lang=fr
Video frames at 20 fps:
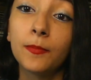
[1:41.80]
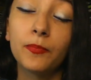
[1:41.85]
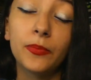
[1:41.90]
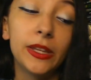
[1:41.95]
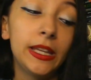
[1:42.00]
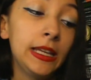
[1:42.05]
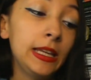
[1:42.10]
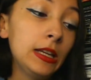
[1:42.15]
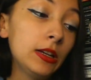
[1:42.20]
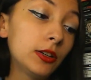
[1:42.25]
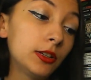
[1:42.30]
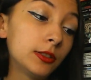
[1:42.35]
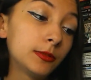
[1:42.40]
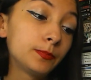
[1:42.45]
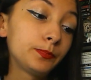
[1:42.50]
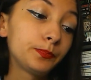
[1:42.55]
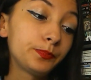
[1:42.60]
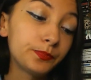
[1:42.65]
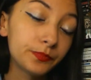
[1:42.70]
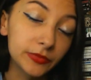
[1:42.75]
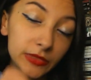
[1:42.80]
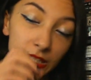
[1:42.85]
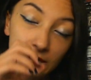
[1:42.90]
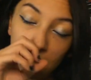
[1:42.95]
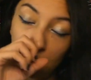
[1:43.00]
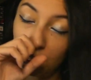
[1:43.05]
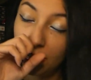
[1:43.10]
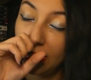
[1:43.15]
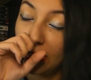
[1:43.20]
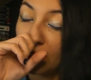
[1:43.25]
et euh,
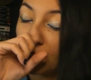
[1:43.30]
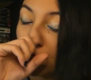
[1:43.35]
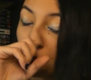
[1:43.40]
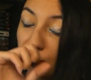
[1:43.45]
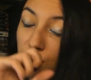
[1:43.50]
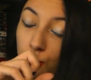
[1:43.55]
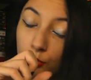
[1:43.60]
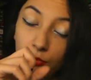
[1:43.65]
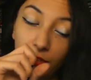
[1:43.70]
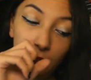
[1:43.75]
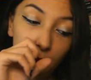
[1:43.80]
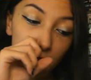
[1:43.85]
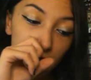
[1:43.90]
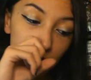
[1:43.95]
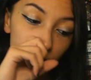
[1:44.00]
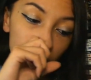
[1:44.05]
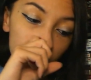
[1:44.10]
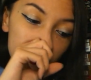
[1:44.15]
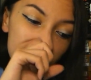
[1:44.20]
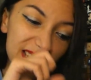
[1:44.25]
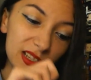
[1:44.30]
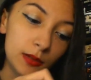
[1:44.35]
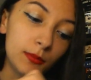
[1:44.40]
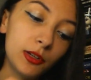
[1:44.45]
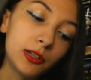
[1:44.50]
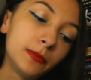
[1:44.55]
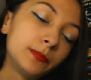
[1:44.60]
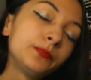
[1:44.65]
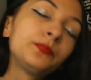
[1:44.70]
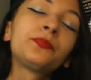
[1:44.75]
ils emménagent dans une nouvelle maison
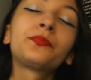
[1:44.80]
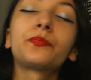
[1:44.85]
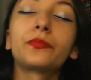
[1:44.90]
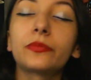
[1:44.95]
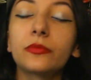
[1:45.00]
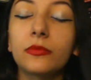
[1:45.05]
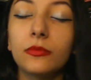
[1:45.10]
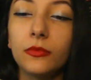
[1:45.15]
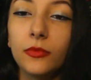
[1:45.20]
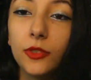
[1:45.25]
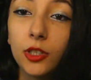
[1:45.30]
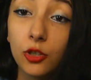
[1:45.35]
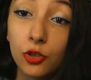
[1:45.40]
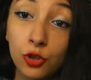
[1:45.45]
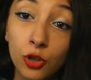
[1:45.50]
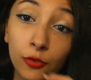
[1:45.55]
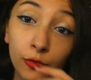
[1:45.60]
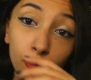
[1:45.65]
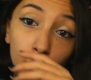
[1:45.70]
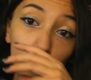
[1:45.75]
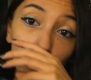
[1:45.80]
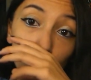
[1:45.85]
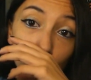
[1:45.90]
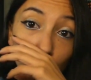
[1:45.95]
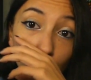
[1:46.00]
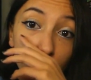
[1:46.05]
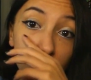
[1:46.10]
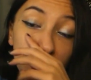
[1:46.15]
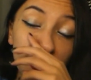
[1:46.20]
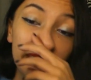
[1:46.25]
ensemble. Sauf que le
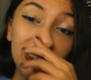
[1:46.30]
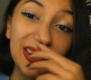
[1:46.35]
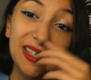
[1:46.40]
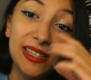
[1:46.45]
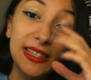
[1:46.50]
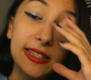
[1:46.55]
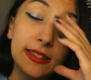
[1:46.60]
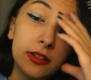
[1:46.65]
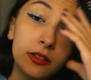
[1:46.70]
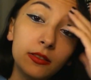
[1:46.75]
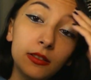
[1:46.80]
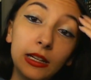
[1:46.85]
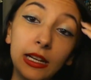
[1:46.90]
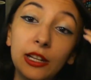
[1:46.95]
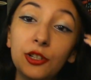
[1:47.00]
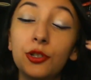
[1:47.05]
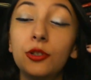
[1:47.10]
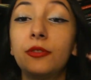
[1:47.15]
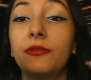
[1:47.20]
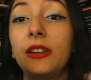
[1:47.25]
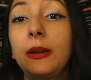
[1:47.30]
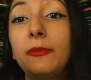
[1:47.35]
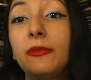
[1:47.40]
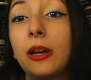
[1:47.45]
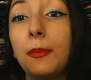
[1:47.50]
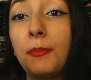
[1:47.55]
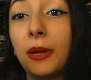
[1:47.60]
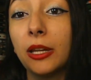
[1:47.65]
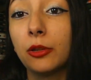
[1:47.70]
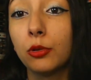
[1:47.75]
jour de ses 26 ans, la jeune femme
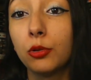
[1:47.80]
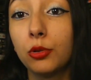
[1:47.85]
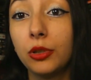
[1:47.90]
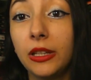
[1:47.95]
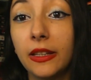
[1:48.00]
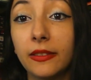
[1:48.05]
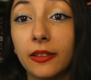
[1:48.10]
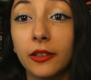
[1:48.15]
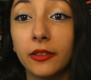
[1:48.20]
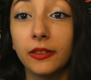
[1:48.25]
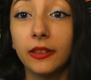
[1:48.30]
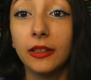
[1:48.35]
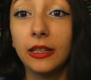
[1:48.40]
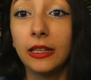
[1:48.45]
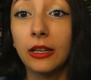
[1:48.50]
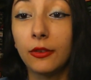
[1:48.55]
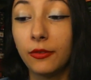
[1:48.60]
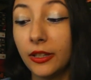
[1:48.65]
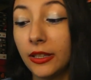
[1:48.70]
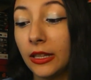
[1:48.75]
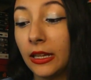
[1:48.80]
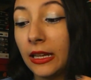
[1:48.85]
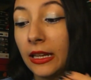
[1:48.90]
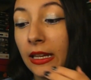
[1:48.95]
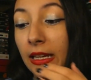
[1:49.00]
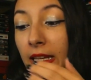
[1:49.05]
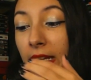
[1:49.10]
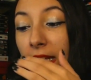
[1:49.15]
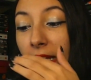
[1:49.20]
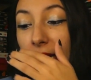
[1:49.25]
va perdre connaissance et en fait,
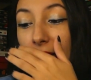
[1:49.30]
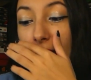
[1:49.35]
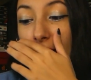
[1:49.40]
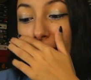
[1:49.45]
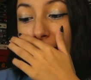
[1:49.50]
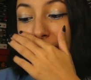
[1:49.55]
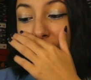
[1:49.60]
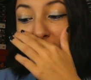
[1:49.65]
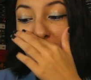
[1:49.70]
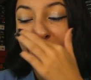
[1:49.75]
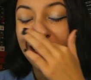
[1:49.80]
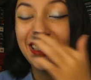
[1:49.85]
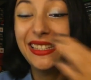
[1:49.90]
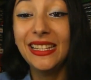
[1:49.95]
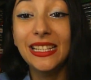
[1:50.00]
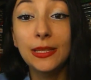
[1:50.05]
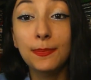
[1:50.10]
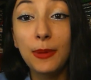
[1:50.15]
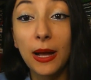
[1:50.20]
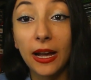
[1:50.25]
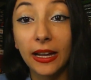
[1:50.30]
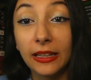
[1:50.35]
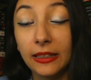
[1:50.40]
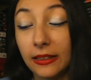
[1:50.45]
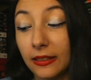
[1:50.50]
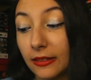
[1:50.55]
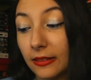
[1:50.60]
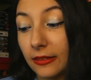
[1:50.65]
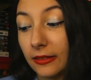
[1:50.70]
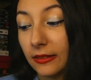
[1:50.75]
elle va
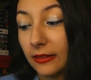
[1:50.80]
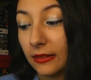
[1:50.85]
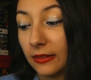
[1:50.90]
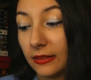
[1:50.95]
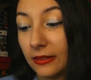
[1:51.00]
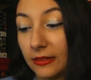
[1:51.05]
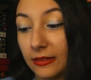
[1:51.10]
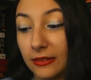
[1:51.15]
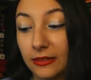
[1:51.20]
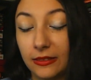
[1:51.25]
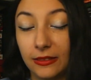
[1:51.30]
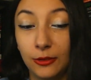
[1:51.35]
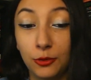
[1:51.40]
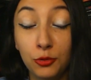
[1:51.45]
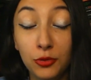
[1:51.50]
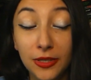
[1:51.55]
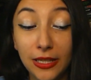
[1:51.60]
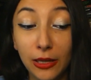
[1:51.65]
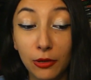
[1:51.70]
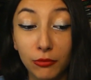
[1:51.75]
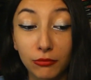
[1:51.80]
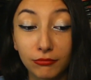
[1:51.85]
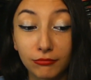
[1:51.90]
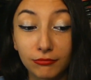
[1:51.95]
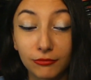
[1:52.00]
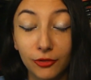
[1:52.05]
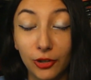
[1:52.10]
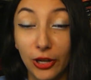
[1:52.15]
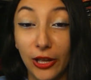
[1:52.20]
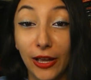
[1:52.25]
disparaître euh, du salon.
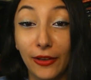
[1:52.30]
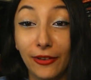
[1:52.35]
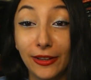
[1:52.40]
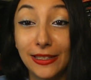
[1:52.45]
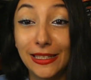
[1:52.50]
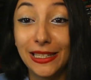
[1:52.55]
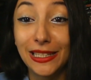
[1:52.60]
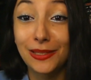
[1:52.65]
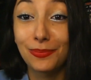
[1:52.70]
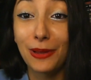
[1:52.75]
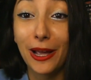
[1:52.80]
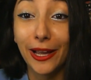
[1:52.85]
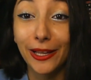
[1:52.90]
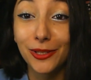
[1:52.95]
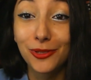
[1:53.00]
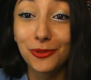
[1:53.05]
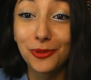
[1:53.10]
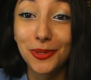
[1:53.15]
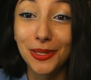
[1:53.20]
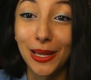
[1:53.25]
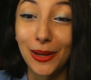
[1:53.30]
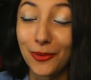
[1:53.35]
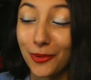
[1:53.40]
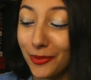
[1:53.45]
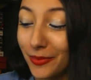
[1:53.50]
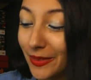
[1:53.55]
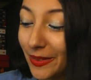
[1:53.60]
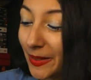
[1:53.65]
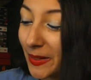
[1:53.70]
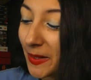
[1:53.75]
Voilà, elle va disparaître du
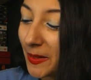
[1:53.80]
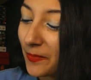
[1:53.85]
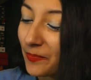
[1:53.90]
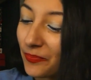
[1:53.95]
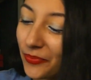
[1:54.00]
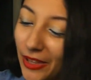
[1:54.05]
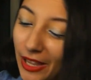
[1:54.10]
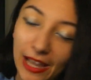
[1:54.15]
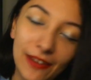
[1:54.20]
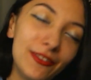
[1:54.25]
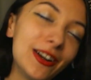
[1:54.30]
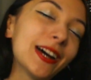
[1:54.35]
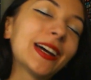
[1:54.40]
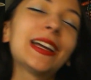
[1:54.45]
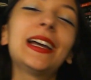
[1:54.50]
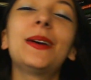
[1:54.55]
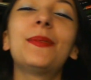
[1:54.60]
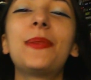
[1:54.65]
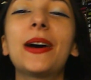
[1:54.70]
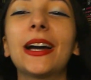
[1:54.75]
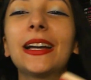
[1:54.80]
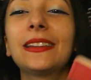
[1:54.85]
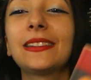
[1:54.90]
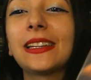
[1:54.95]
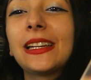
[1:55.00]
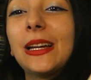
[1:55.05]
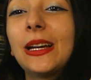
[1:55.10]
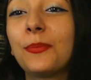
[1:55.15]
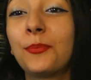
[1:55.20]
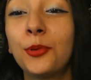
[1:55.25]
salon. Elle va
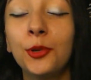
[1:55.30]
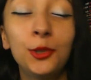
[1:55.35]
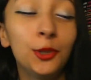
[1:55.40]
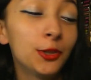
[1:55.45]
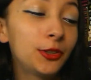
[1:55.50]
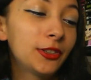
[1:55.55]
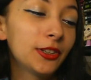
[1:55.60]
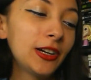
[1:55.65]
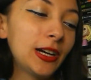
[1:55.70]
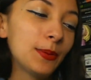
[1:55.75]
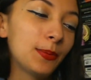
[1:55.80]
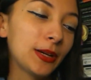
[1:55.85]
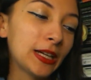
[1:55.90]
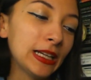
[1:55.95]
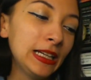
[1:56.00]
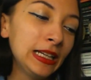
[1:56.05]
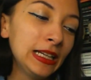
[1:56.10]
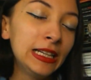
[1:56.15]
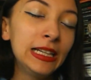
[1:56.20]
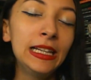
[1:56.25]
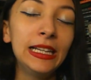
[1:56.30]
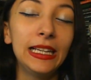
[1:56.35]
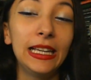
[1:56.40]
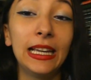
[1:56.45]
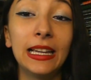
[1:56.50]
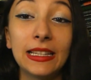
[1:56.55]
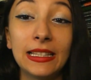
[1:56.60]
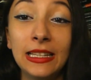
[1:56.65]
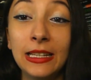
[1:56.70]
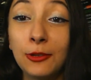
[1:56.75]
réapparaître peu de temps après
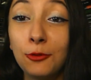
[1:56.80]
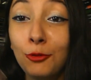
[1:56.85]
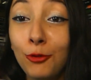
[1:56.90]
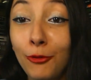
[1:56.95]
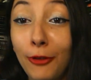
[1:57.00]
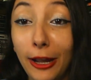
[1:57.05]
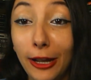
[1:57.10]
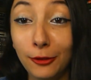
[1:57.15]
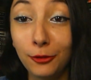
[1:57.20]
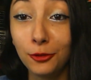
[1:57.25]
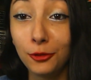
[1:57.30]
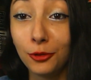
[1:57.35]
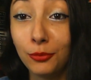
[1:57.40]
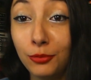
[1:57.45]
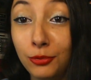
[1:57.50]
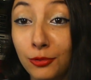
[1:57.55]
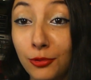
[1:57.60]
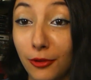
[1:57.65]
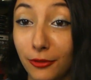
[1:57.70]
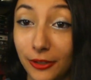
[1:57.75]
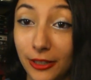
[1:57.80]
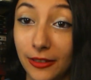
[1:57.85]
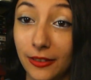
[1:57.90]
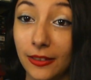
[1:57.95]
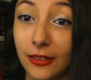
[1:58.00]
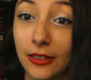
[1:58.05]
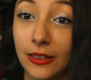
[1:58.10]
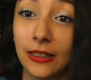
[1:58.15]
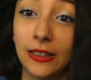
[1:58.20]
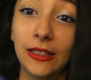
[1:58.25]
et elle est couverte de boue en
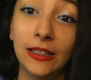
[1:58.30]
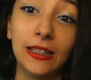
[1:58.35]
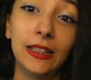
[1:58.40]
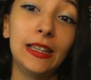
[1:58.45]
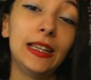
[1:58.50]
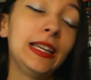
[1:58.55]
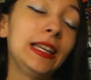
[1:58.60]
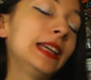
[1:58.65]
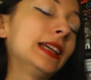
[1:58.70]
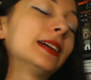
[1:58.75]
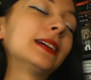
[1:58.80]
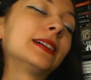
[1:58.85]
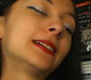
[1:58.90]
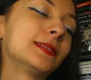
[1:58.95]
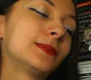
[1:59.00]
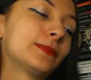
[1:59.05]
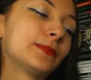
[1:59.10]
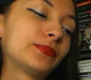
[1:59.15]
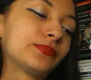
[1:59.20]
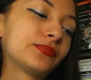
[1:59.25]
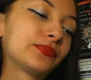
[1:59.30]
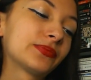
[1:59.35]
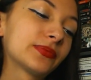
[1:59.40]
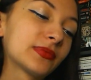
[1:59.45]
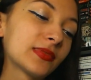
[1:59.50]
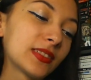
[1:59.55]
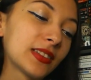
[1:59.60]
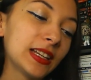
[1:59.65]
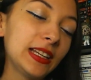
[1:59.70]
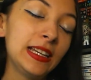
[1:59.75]
fait. Et,
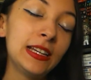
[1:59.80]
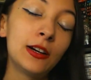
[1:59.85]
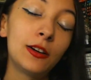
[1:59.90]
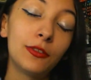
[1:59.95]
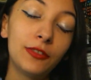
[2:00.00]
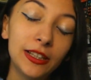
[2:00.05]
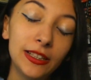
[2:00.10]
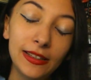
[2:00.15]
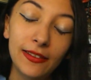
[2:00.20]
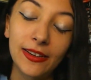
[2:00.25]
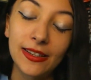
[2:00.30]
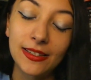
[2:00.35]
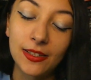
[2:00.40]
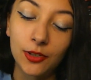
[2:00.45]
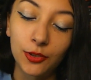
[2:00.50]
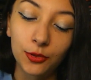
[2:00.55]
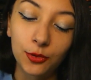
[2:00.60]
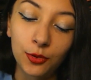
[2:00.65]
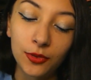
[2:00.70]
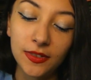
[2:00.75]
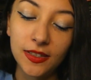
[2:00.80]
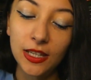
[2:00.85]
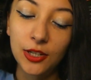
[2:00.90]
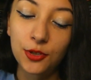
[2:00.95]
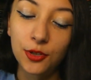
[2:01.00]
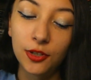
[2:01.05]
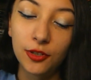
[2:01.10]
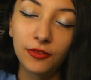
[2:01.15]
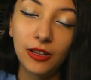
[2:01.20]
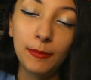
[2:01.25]
euh, et, en fait, elle va se rendre compte,
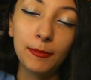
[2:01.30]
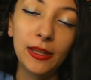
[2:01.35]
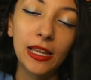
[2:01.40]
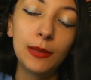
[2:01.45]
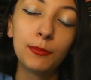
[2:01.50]
cette jeune femme, qu'elle